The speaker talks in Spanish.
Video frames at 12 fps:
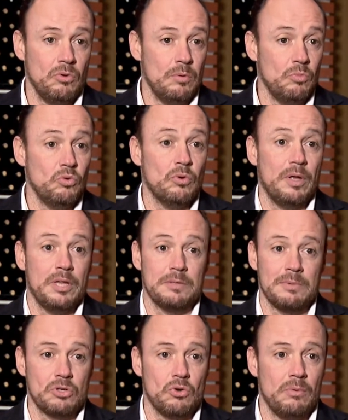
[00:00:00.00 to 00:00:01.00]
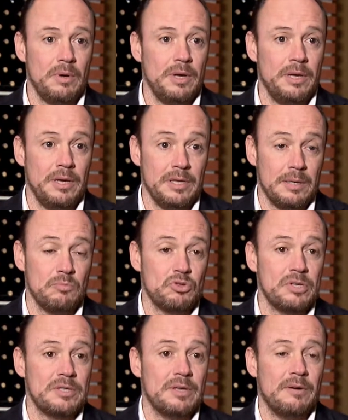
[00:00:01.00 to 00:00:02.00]
el mundo cada día es más global y necesitamos
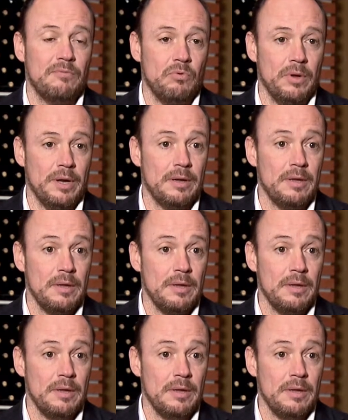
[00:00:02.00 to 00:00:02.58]
estar fuera.